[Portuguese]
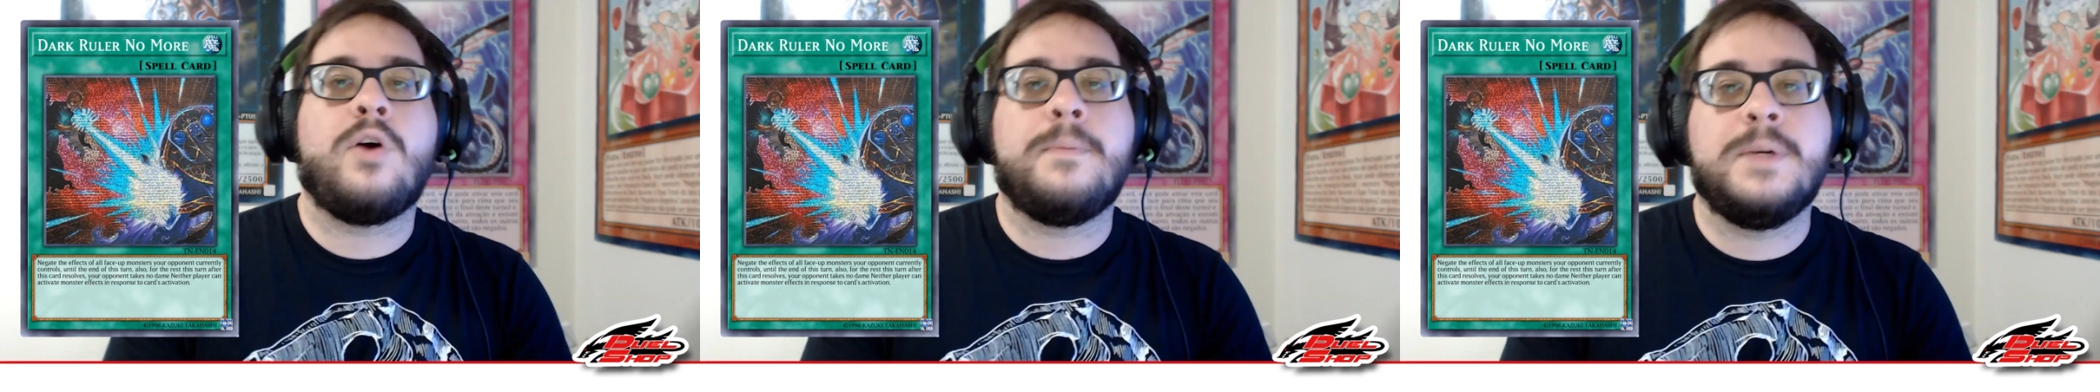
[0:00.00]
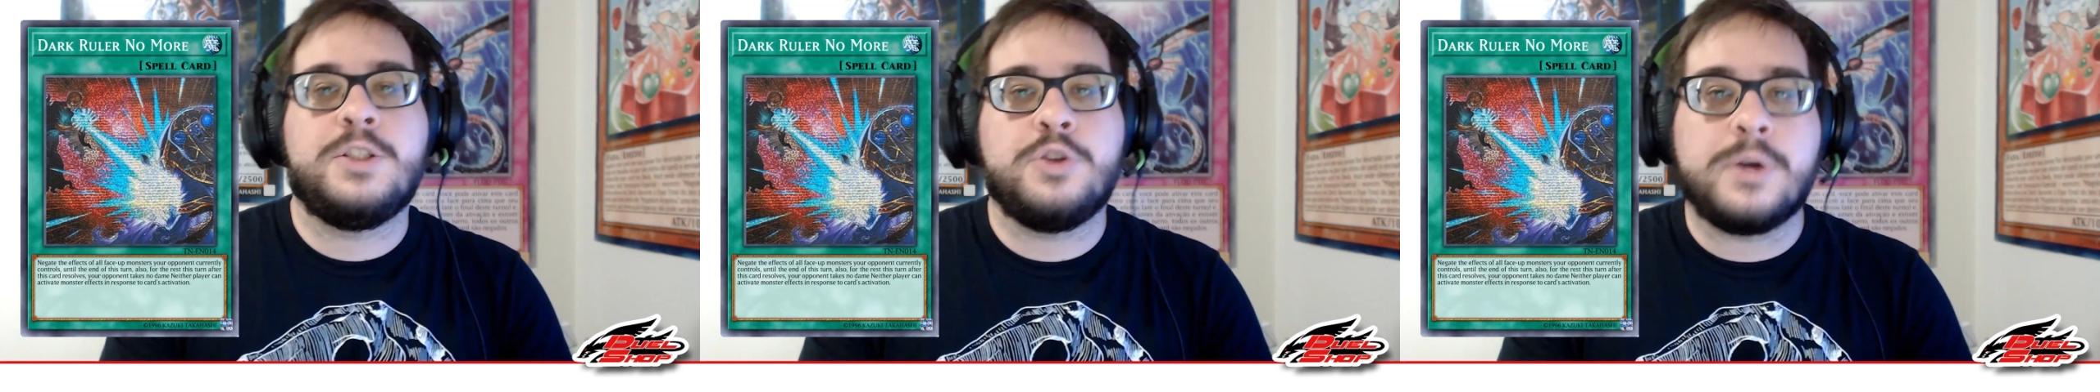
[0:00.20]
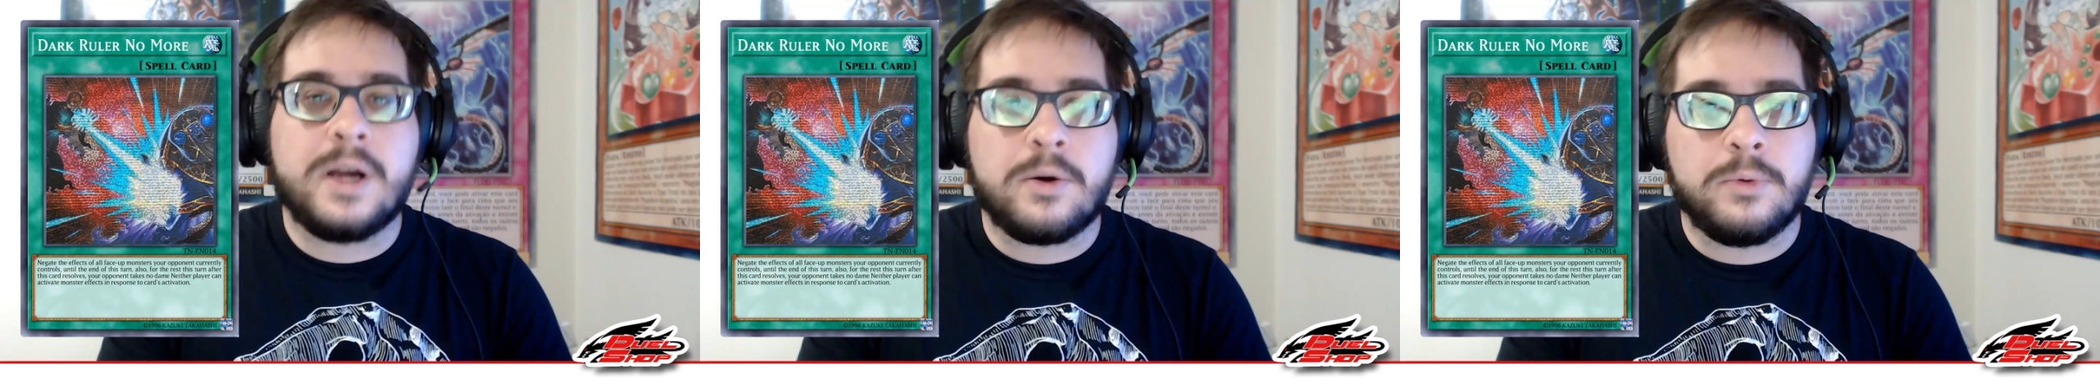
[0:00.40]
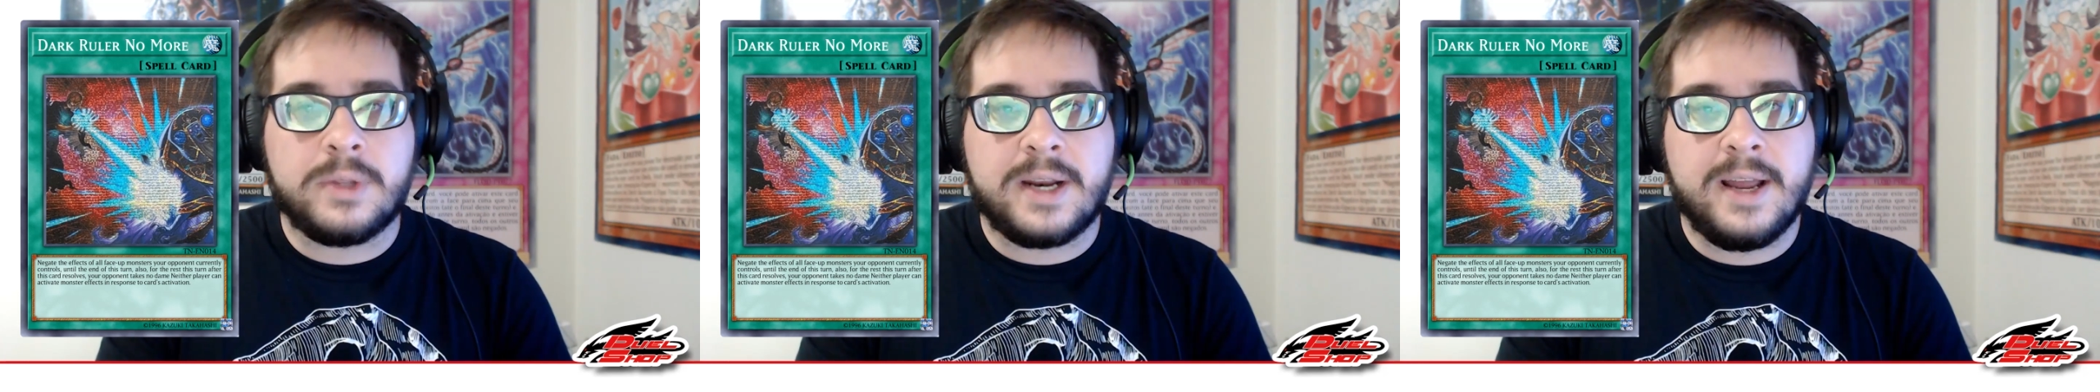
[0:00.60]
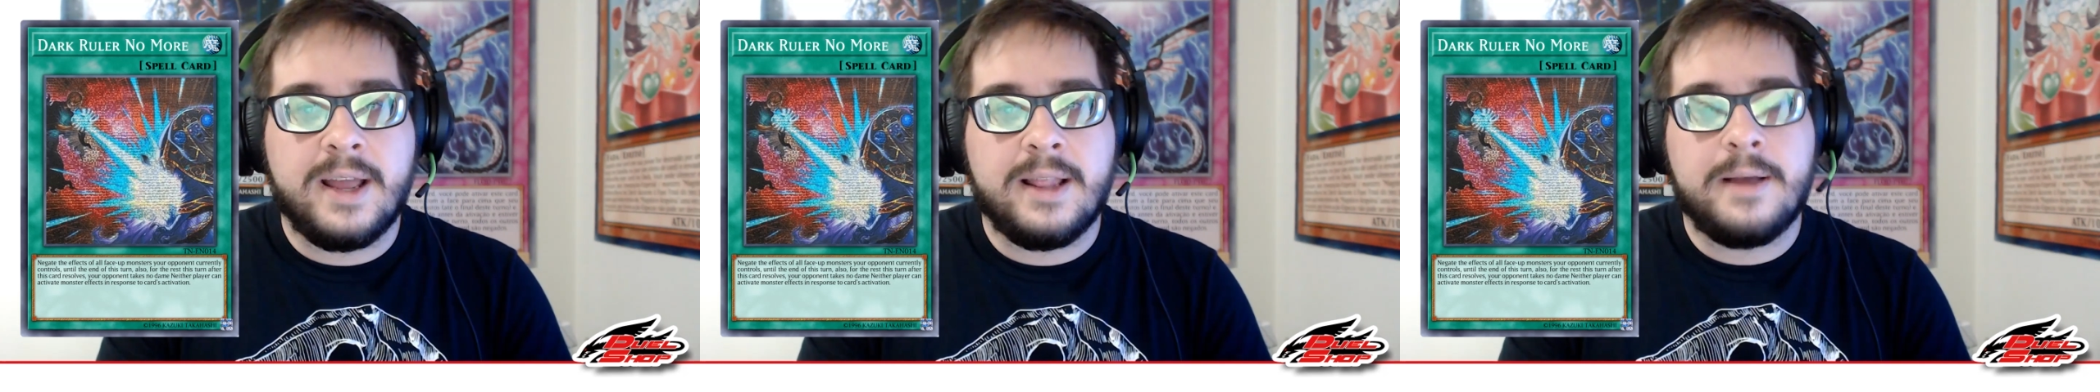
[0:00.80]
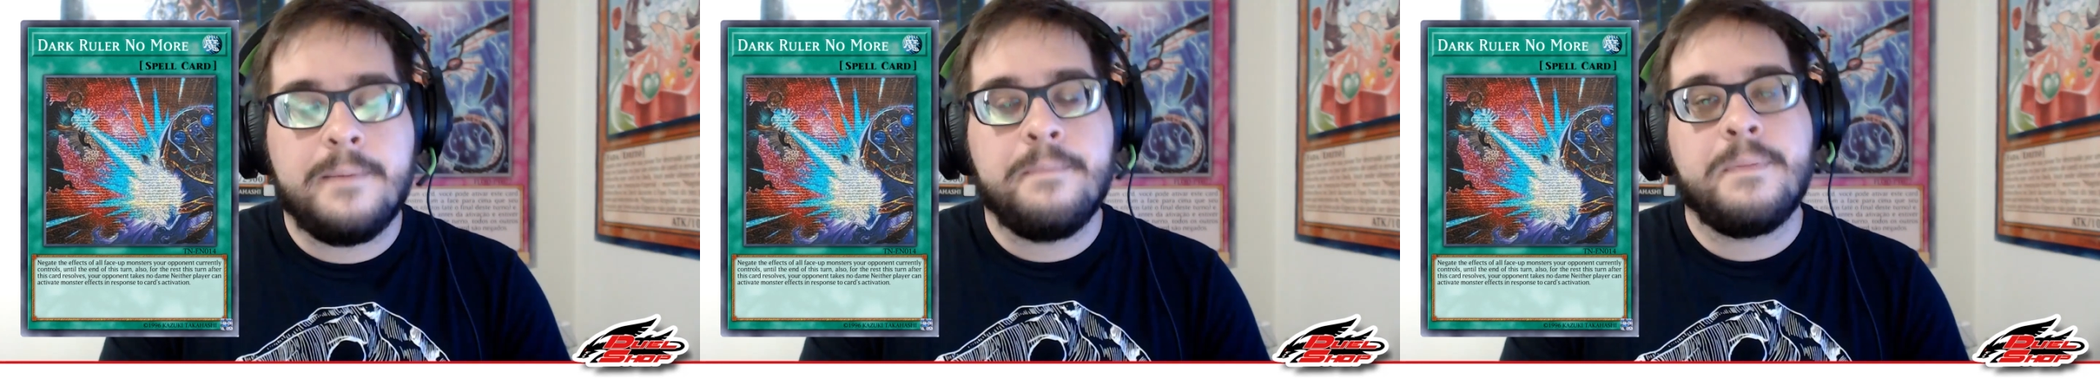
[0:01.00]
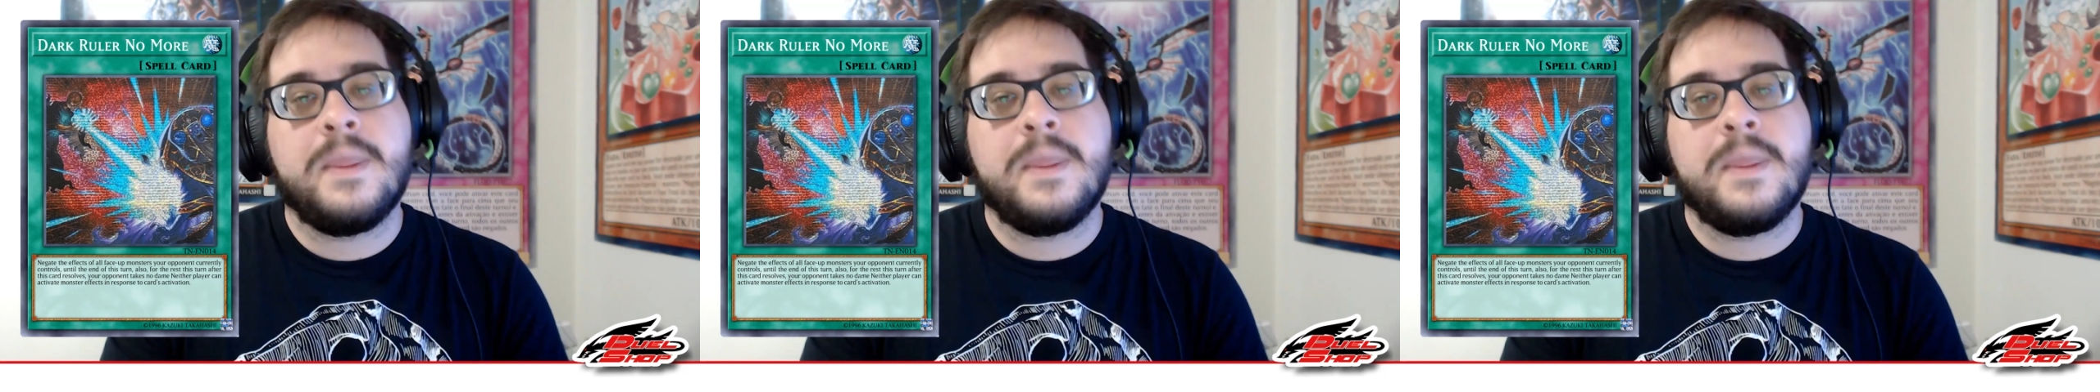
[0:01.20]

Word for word: de jogar contra ela,